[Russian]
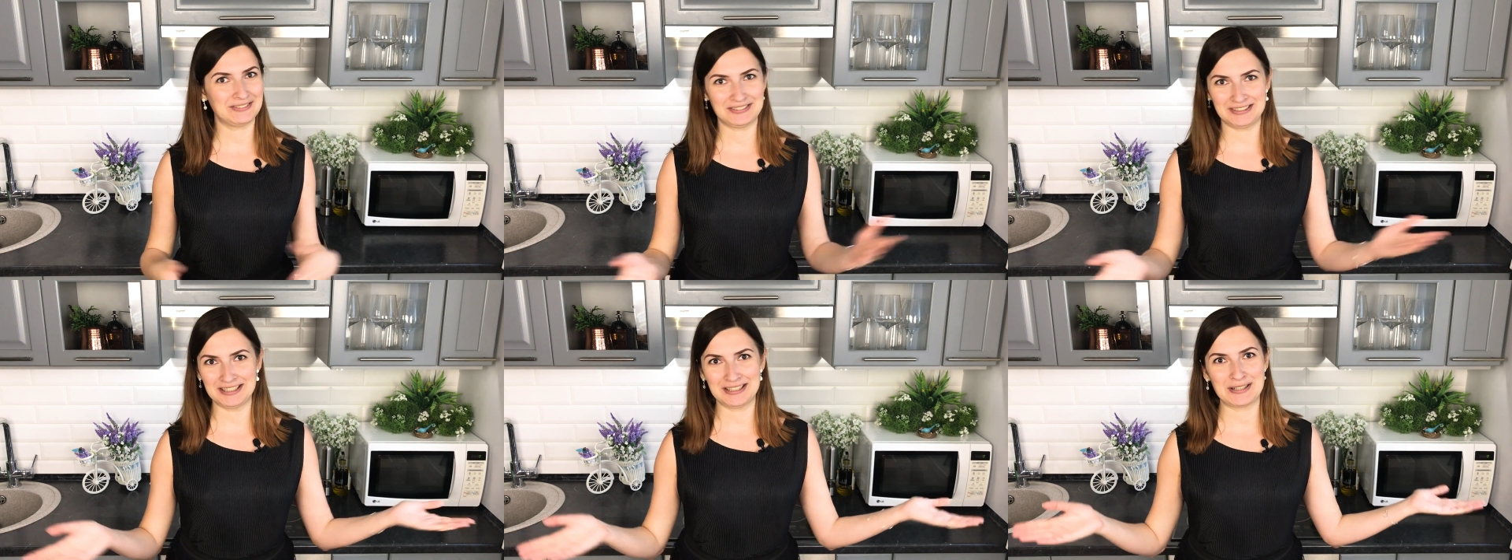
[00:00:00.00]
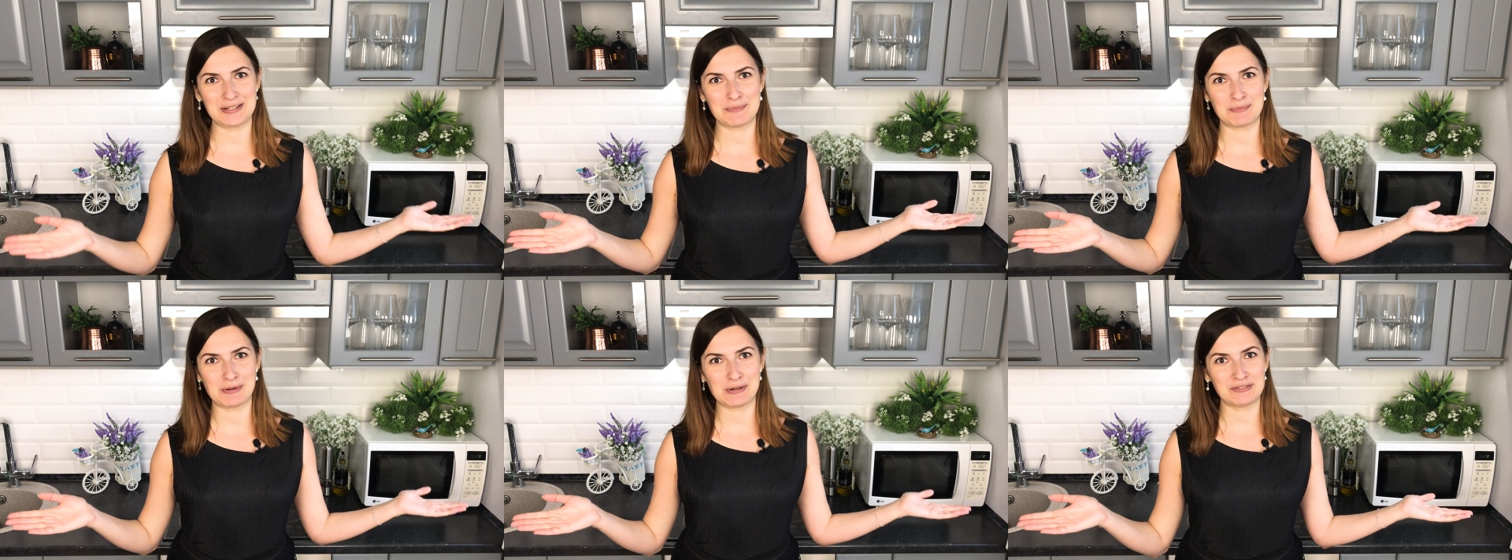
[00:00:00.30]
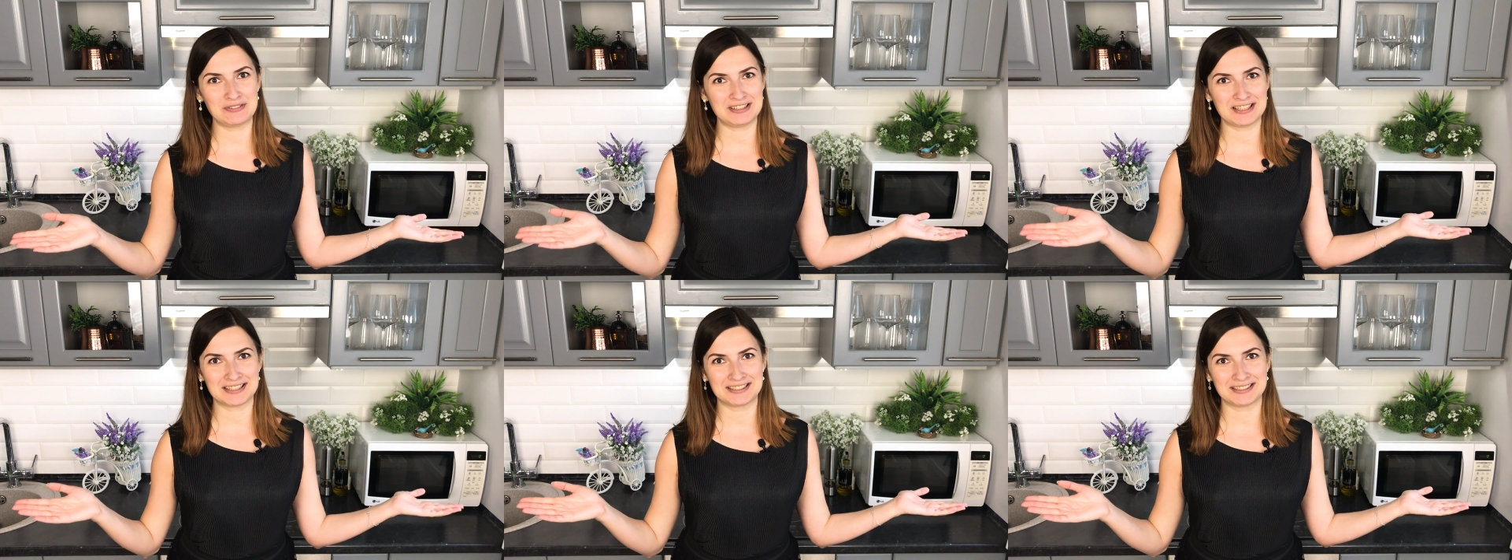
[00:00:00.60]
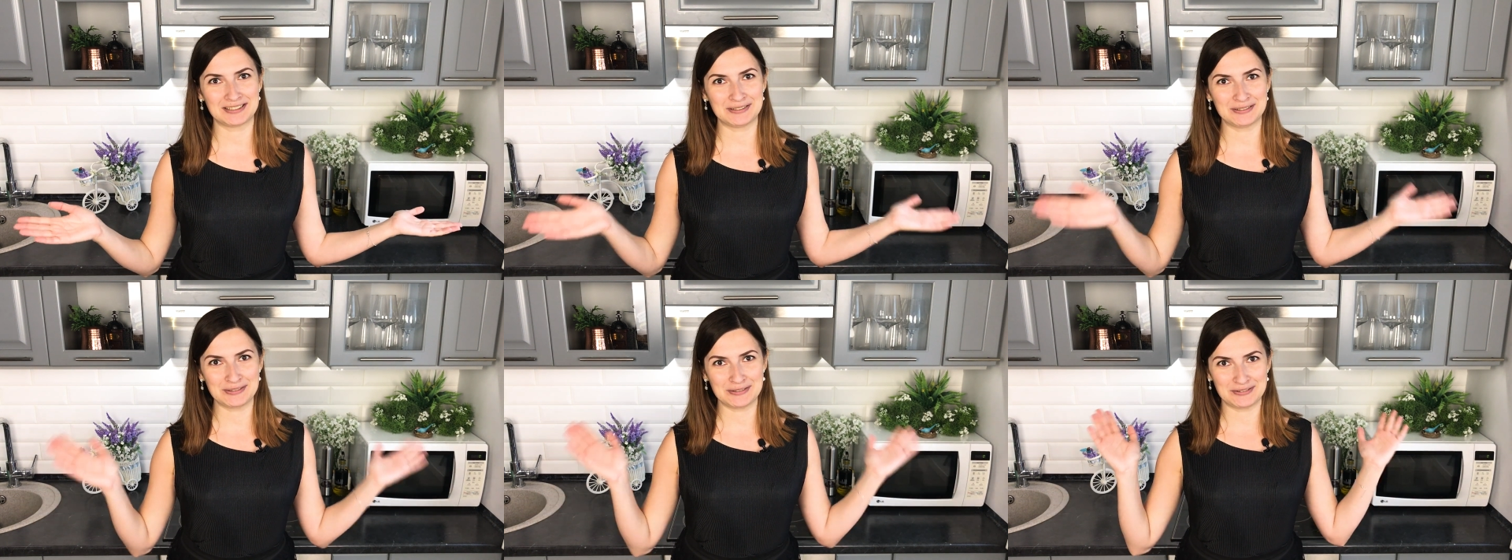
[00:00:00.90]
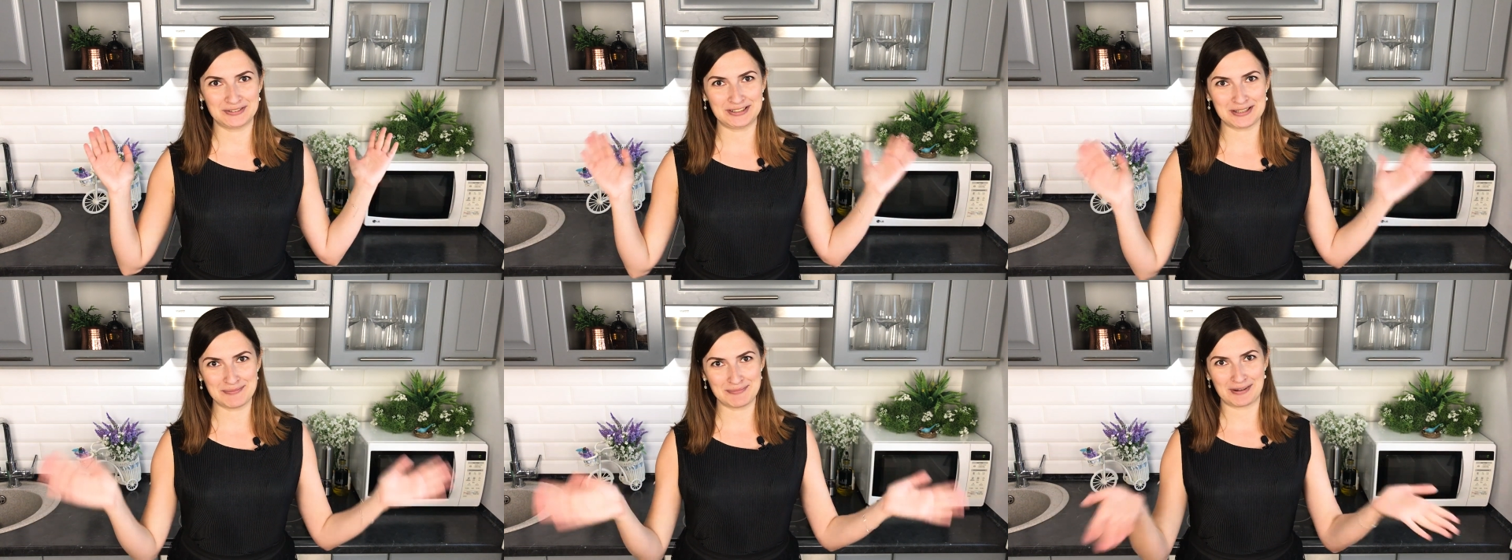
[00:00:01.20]
Всех люблю, всех
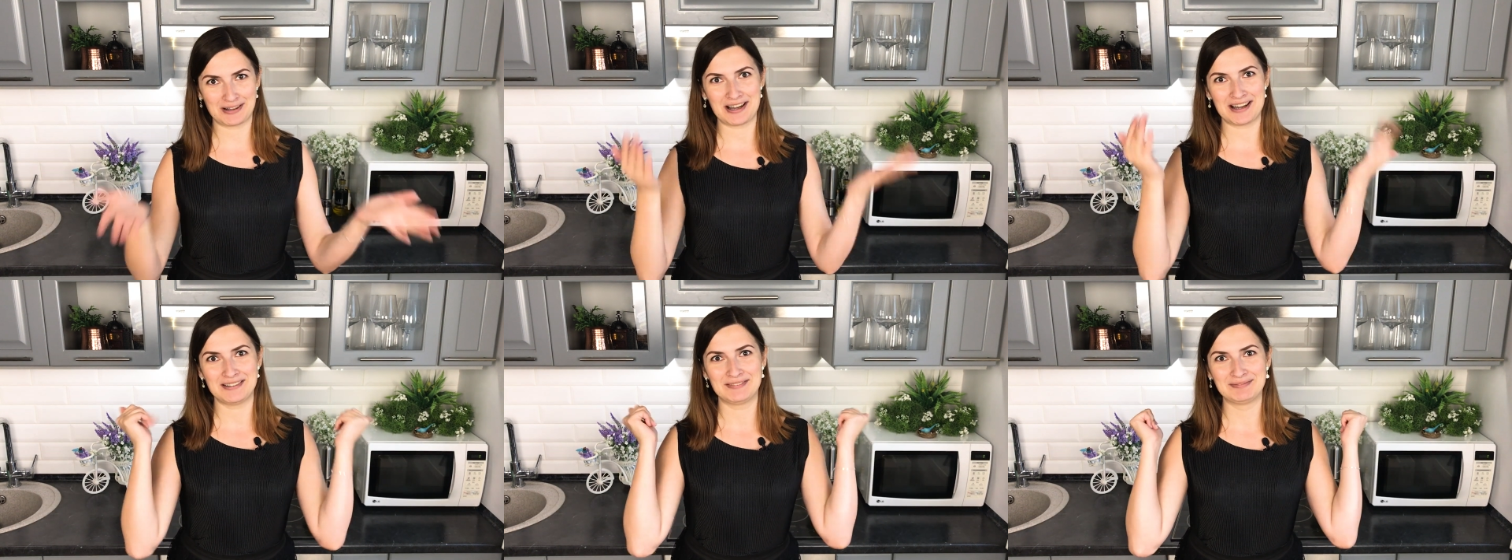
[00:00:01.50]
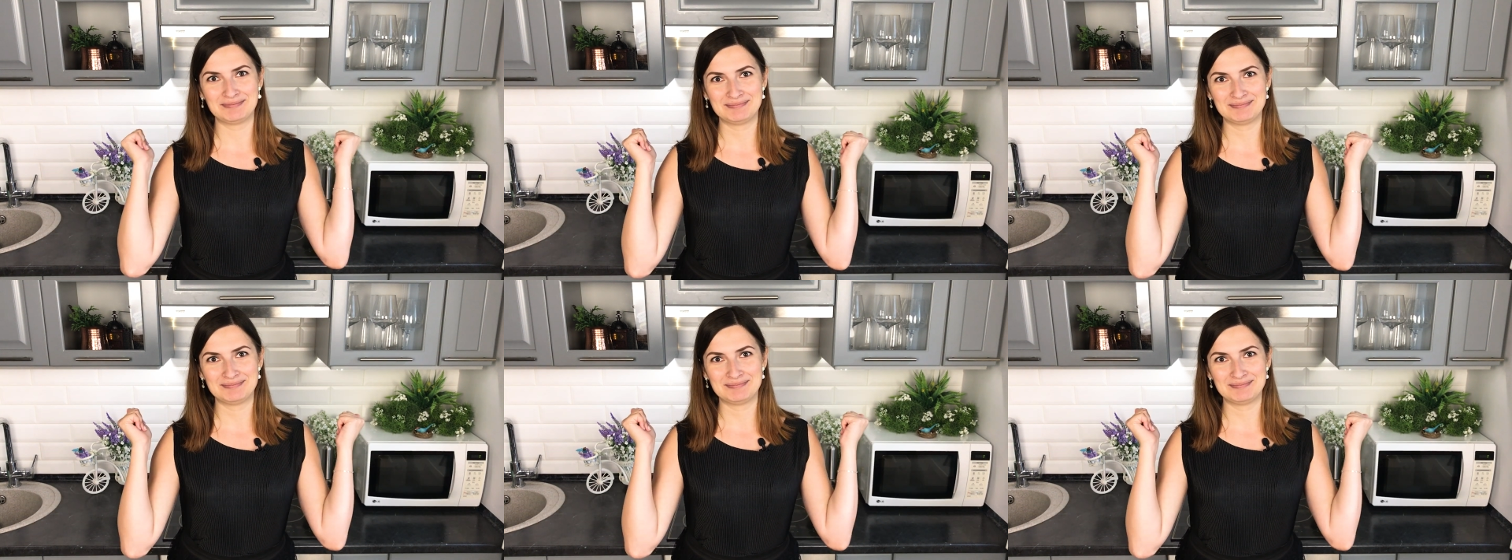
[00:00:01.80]
целую, всем пока.